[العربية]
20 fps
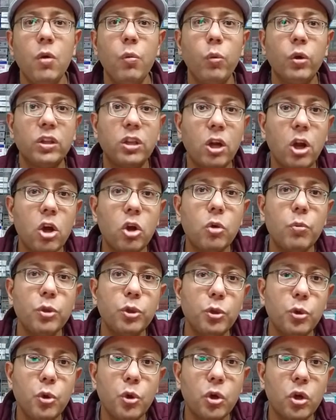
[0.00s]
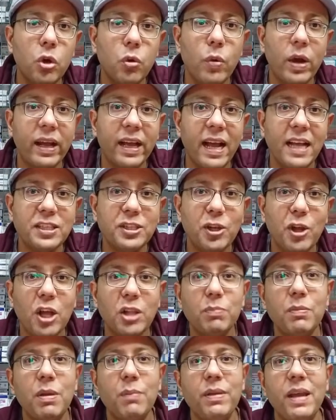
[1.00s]
وتراكم الدهون جوه الجهاز
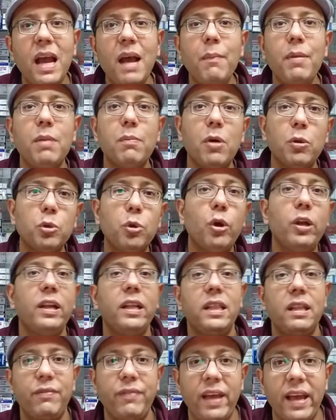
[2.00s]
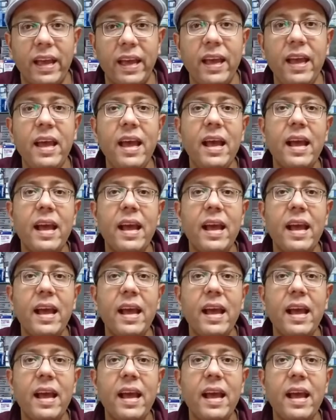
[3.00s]
الهضمي بيعمل موضوع الانتفاخ